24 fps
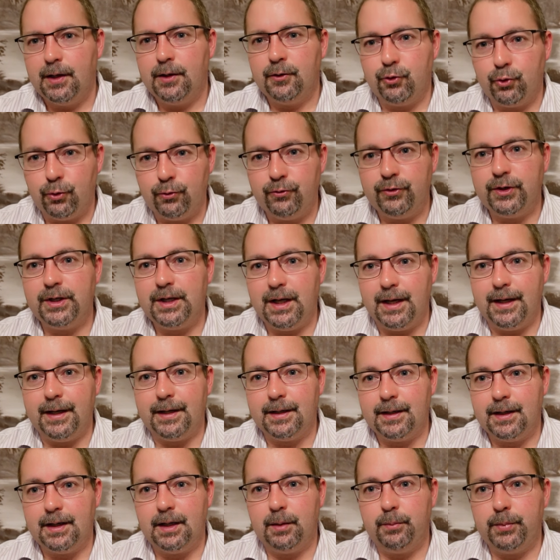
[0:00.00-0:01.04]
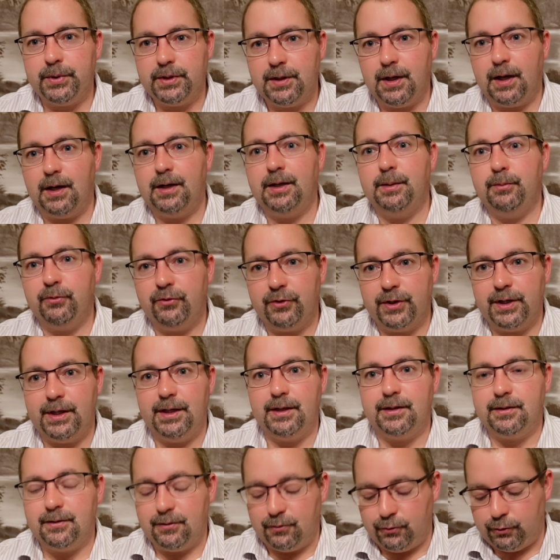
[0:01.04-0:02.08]
so viel Eigenkapital im
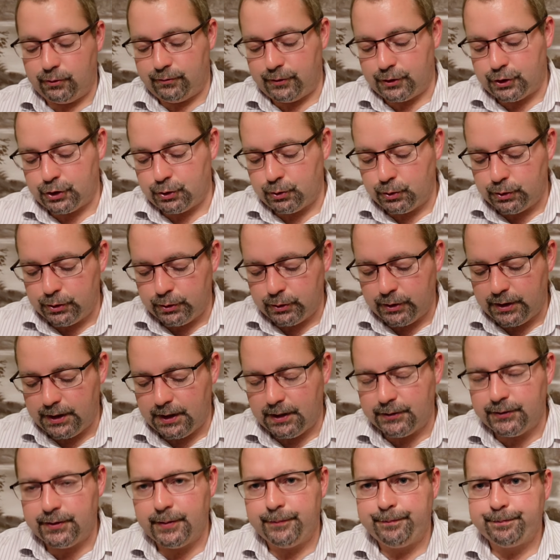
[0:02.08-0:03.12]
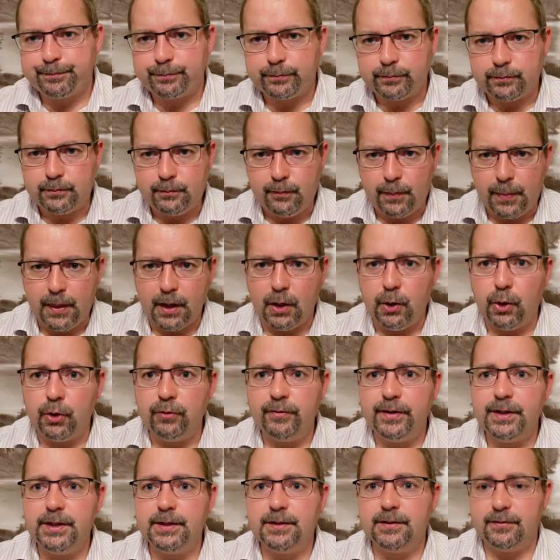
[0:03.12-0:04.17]
Verhältnis zur Verschuldung hat, auch
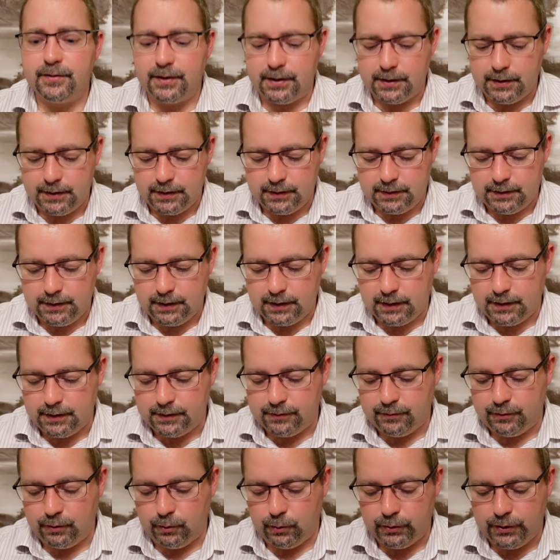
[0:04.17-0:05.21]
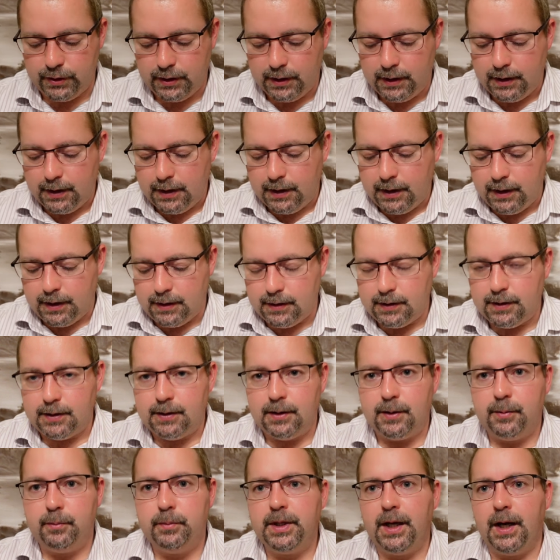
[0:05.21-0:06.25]
wenn ich das, die Relation
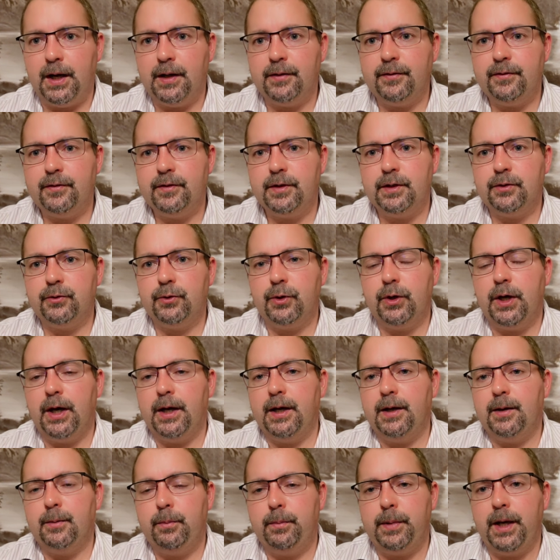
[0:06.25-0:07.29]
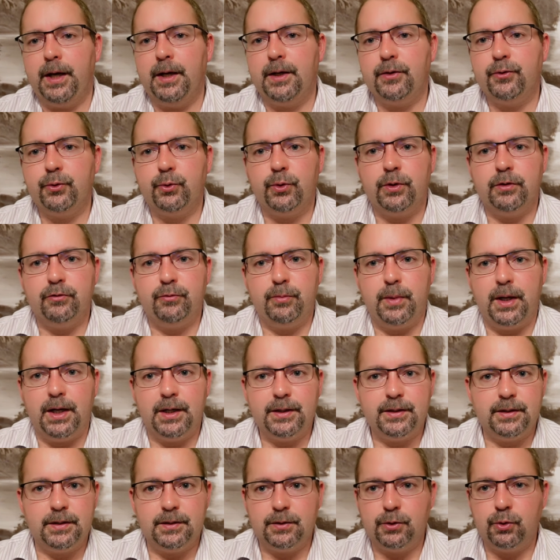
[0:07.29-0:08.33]
äh, mir ansehe, also Bayersdorf
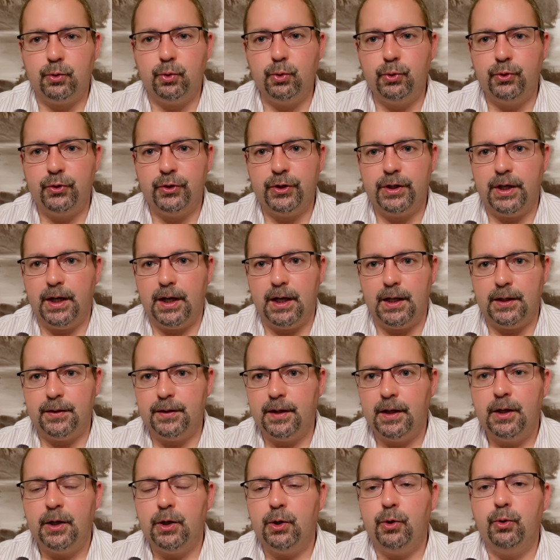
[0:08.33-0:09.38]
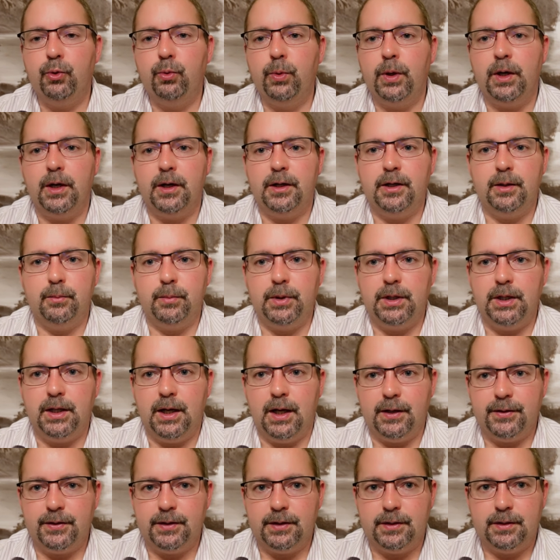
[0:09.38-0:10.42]
macht in guten Jahren über eine
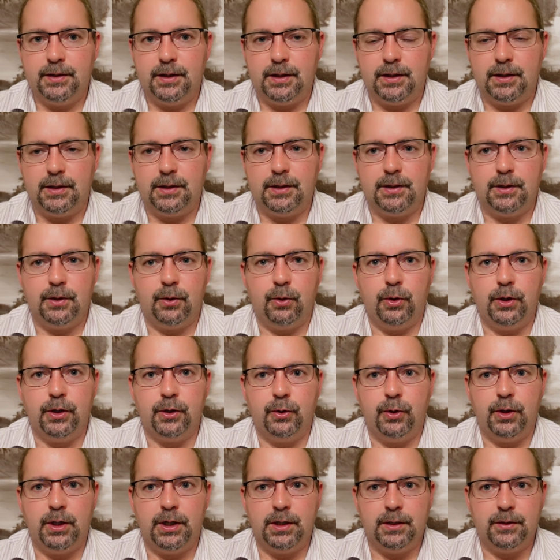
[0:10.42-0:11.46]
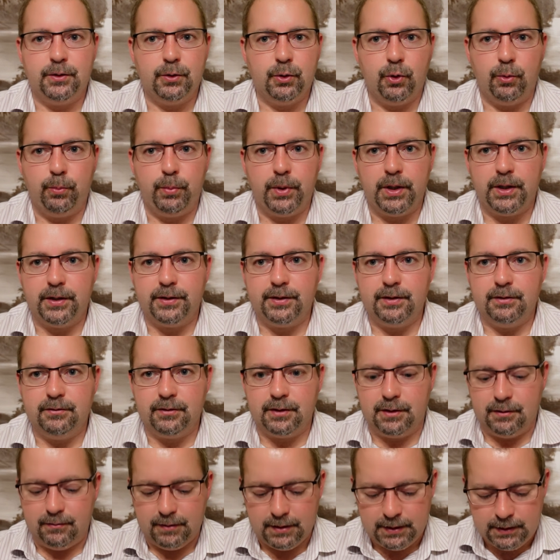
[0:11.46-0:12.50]
Milliarde äh, Euro an operativen
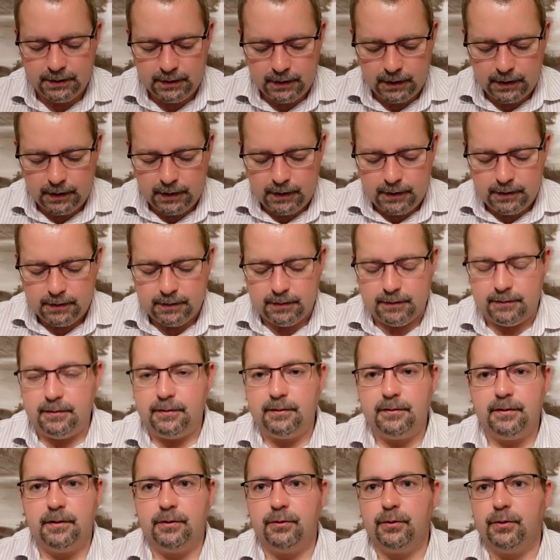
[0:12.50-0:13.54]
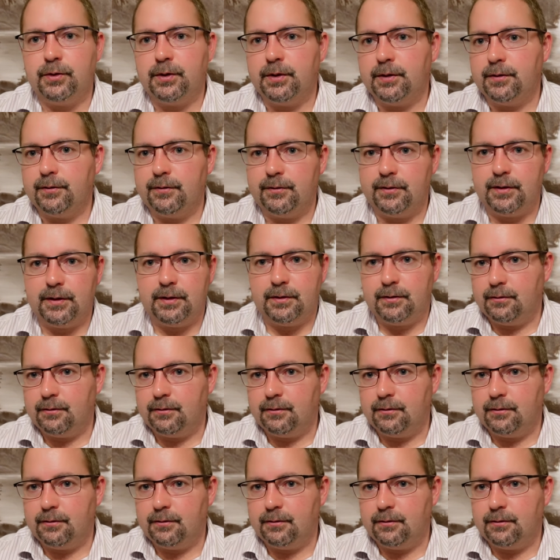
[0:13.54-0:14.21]
Gewinn. Das ist also das